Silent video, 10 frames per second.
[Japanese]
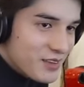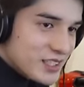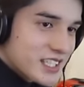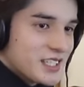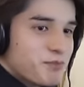今、
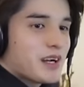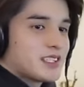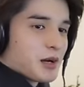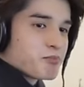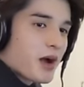心拍
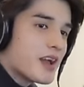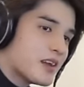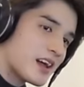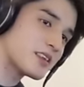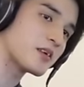数が倍ぐ
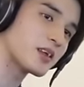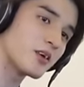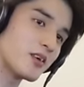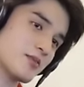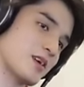らいになってるけ
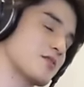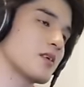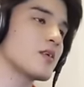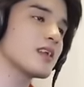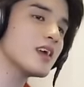ど、まあ、そ
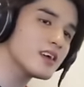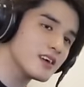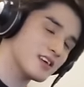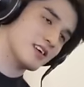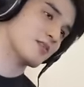れはね、
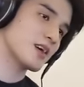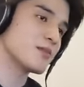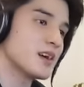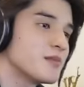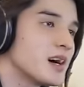まあ
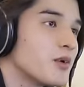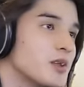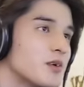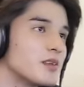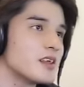まあまあ、置
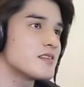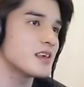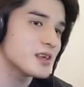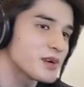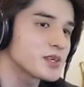いといて、
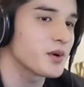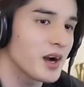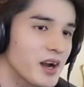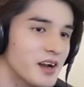次行きましょうか。